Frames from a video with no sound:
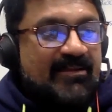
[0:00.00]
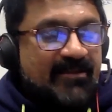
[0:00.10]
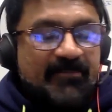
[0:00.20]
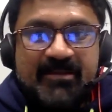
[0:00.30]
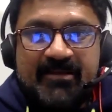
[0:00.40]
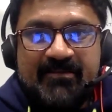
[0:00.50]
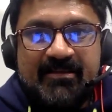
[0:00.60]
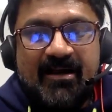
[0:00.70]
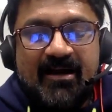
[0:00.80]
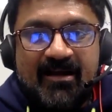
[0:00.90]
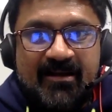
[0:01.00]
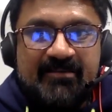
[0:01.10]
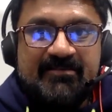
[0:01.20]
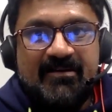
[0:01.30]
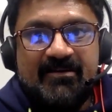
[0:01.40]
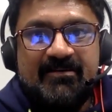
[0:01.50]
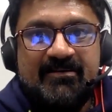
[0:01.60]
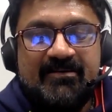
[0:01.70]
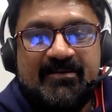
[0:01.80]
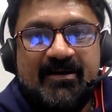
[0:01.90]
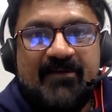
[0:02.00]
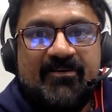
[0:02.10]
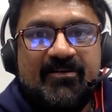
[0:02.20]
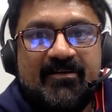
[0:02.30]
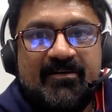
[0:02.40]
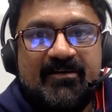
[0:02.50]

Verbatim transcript: அதே மாதிரி வந்து ஆர் ஆசா அவர்